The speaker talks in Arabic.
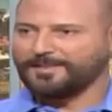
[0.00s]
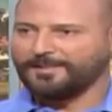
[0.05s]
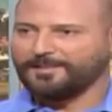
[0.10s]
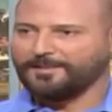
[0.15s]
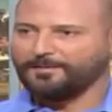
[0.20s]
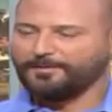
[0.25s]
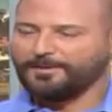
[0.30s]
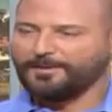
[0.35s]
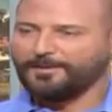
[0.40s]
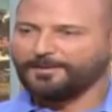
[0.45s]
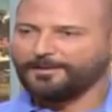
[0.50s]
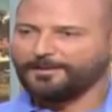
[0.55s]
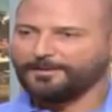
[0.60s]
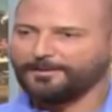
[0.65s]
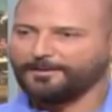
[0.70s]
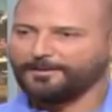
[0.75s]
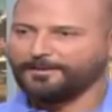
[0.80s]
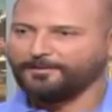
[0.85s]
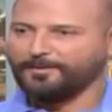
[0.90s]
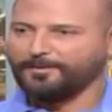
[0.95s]
يعني
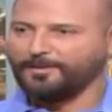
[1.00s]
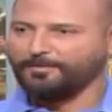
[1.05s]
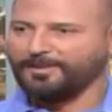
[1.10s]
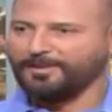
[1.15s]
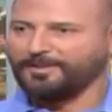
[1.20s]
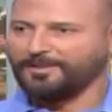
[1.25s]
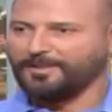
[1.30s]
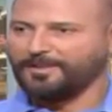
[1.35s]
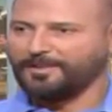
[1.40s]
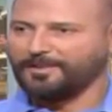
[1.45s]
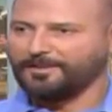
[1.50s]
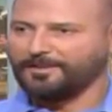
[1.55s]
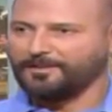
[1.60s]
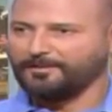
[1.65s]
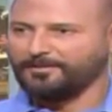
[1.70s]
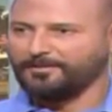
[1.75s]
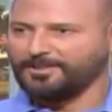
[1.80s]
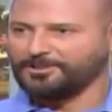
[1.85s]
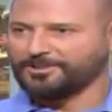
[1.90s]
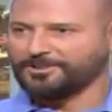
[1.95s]
بالمي
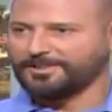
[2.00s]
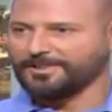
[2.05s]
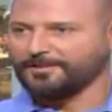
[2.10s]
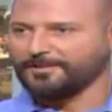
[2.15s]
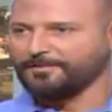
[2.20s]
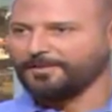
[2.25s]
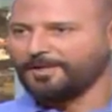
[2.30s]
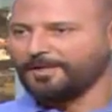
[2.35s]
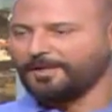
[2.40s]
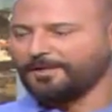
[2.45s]
بالجسم